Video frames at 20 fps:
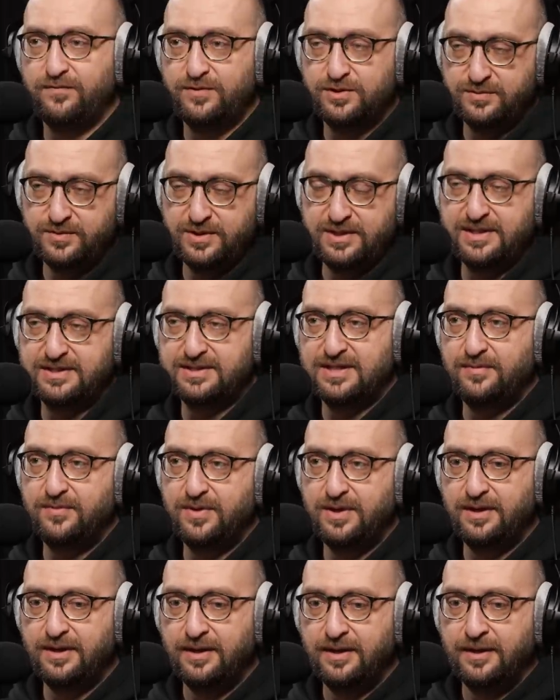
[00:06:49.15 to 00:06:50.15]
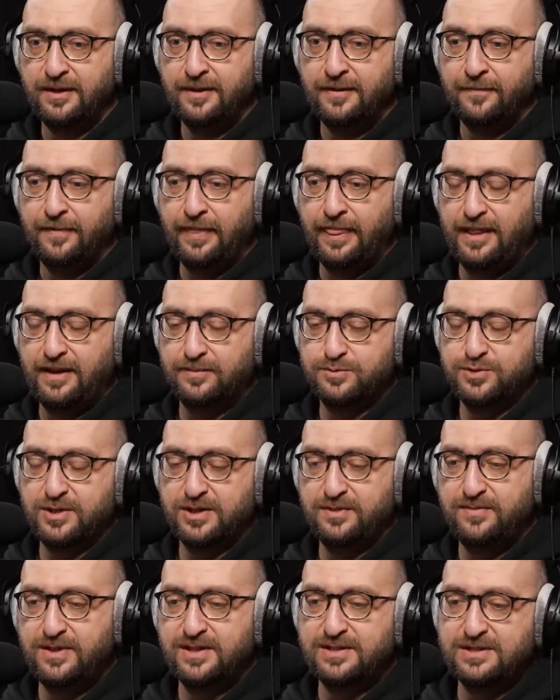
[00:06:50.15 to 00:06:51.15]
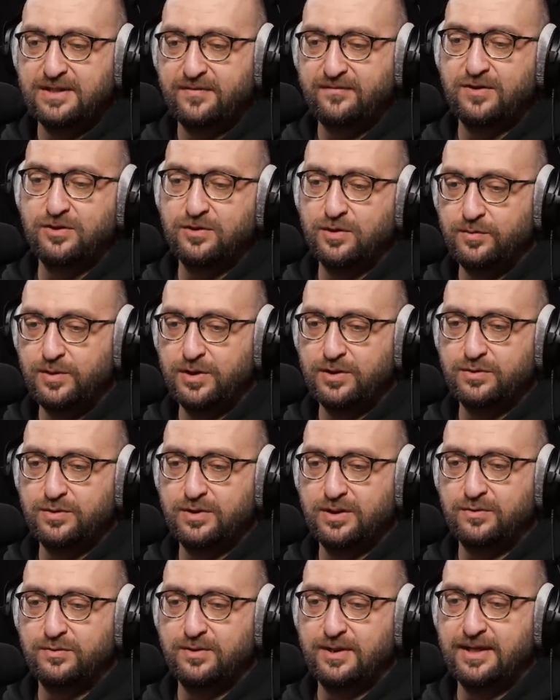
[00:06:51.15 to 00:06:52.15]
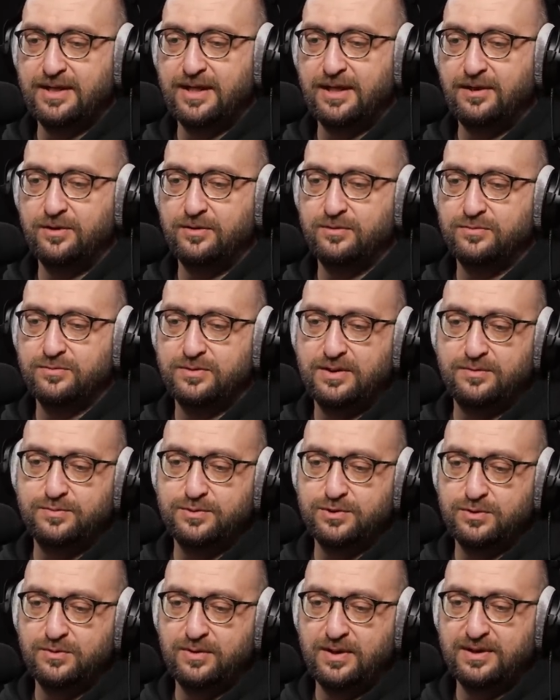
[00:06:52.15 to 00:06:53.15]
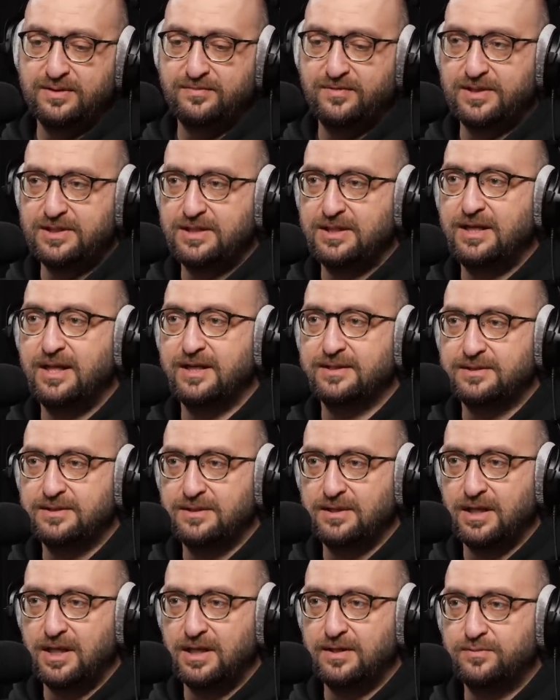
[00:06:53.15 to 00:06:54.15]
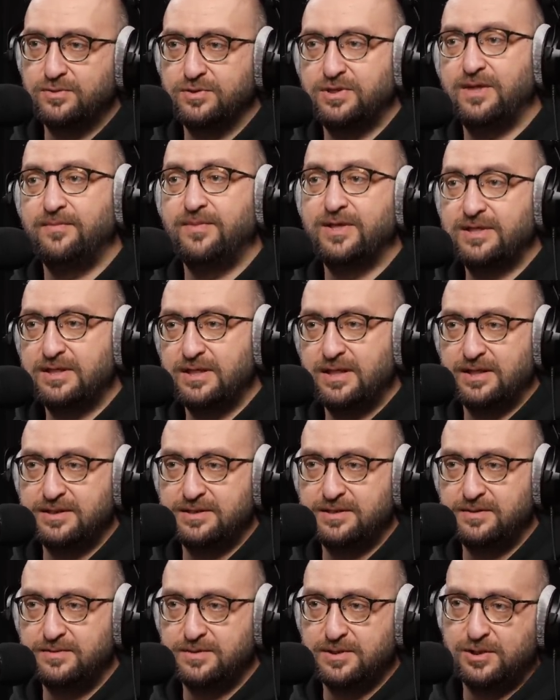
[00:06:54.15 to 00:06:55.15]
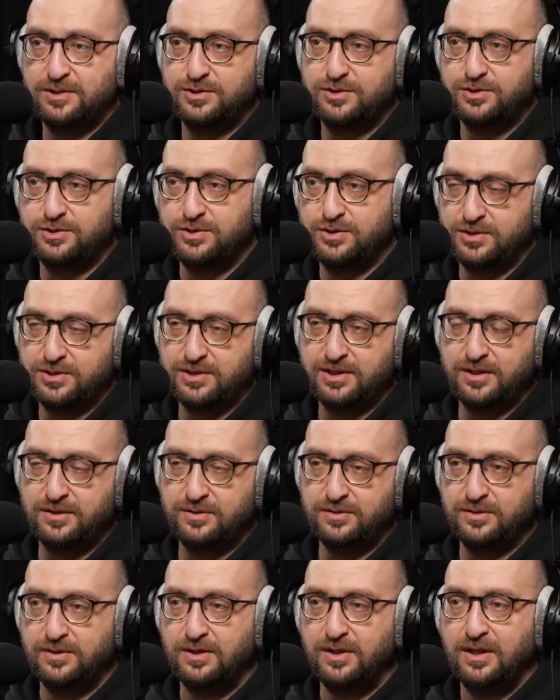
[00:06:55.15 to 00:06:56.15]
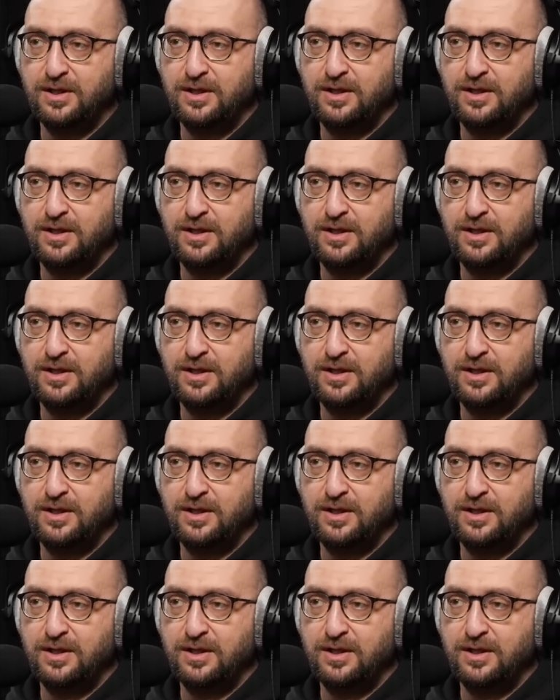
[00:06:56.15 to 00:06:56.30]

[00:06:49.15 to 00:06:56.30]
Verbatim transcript: Widzimy te same na przykład miejsca w genomie, które ulegają na przykład metylacji albo demetylacji, w zależności od tego,